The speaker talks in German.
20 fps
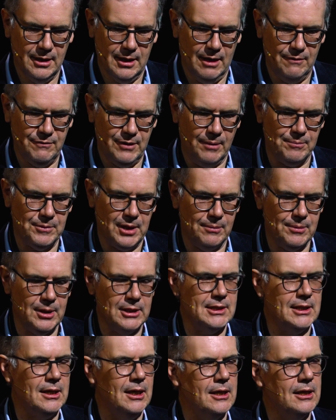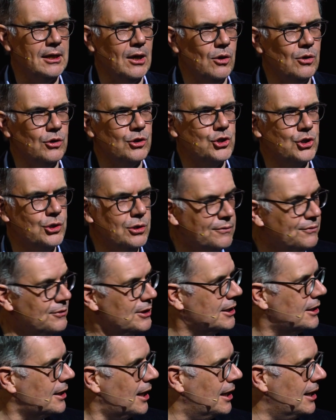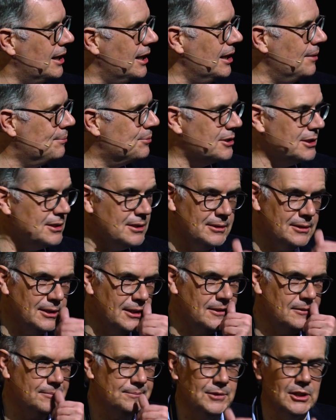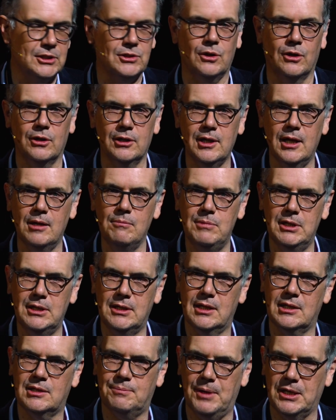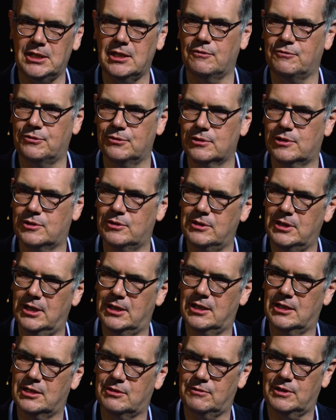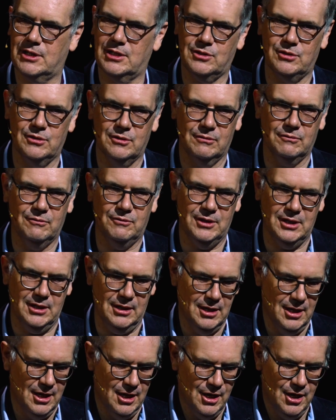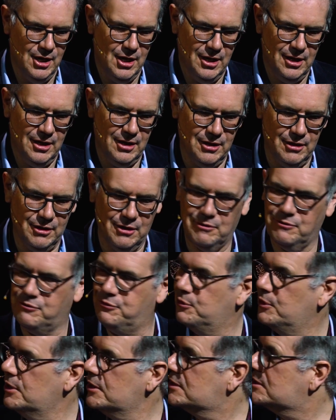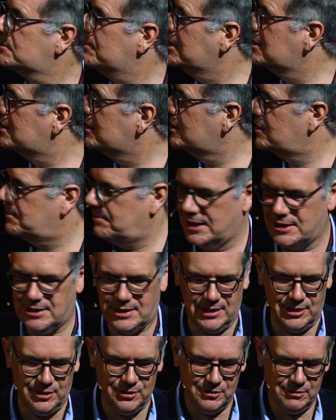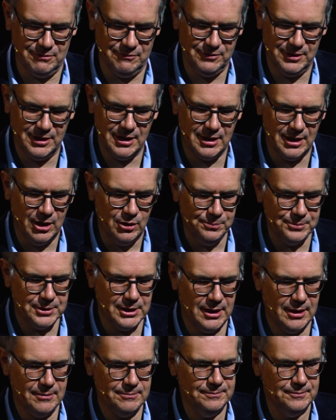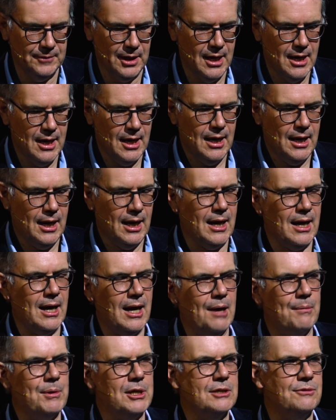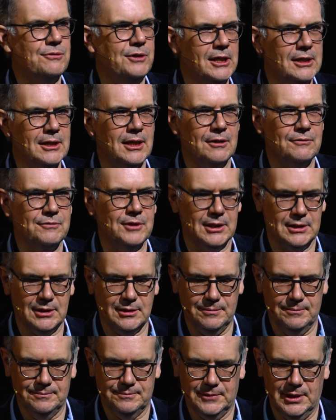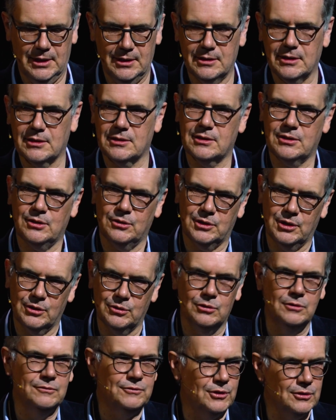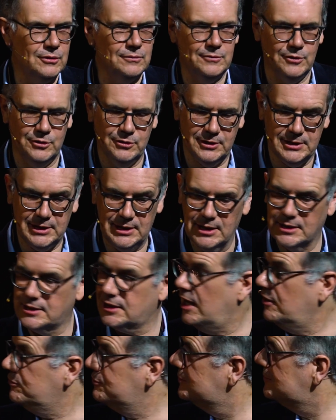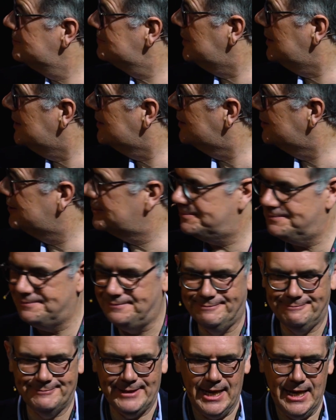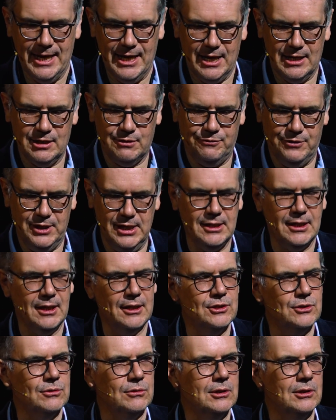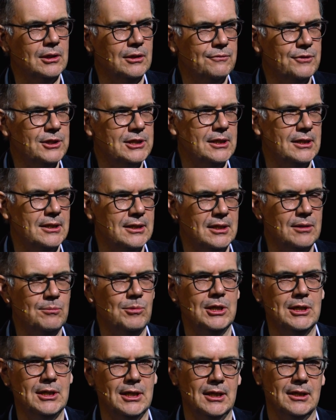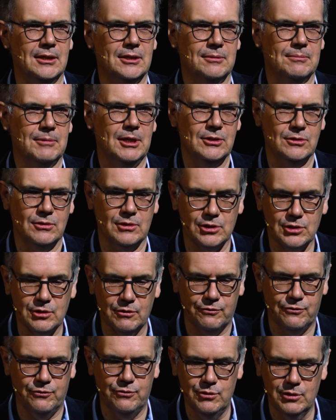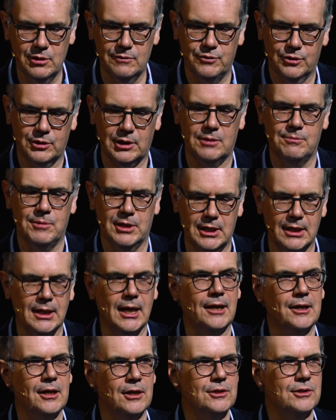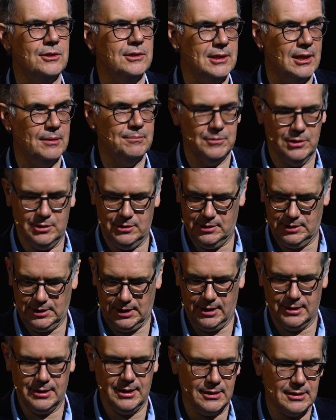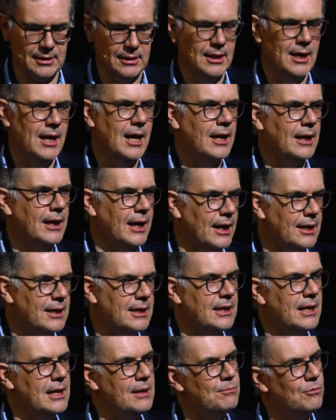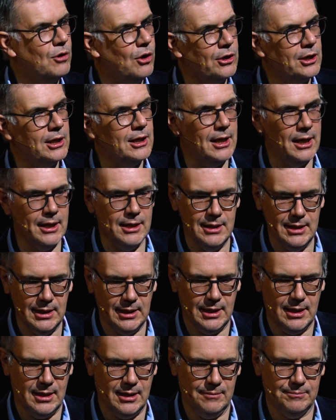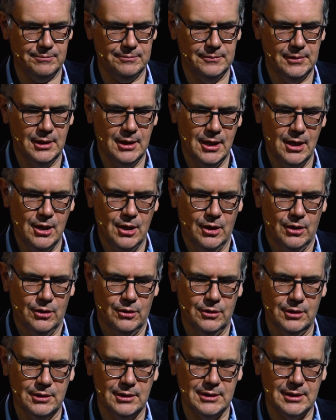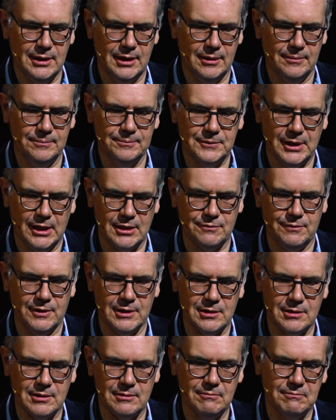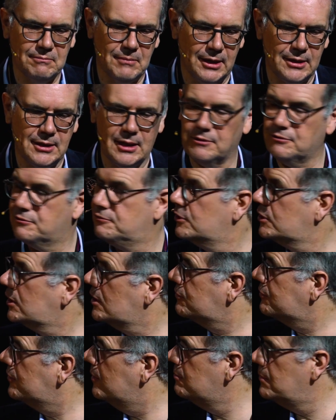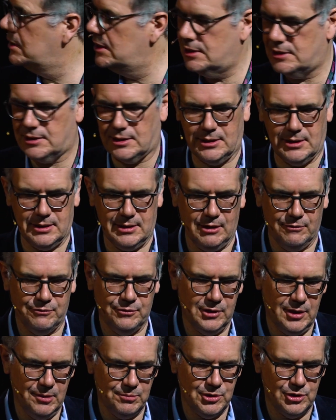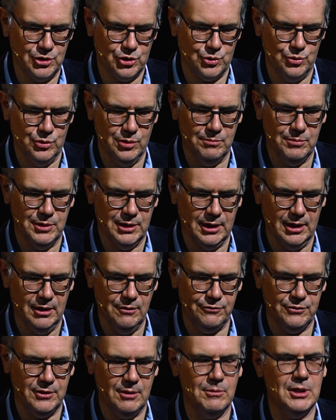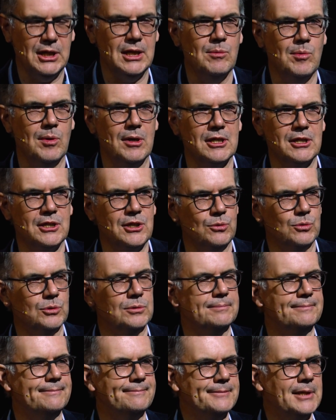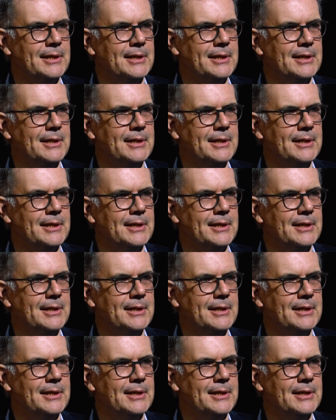Ja, wir haben dabei sicherlich auch ein Stück weit erlebt, ähm, dass Online-Meetings besser funktionieren, als wir das irgendwie äh, vor 2020 irgendwie geglaubt haben. Aber es fehlt etwas. Ja, das ist auch der Grund, warum wir uns hier treffen. Ähm, es fehlt halt so gewisse Intimität, ja, so das Gefühl, wirklich mit den anderen zusammen zu sein. Das kann ich eben online nicht haben. Und ähm, das, was man da wirklich vermisst, dafür gibt es einen schönen Begriff, nämlich Immersion.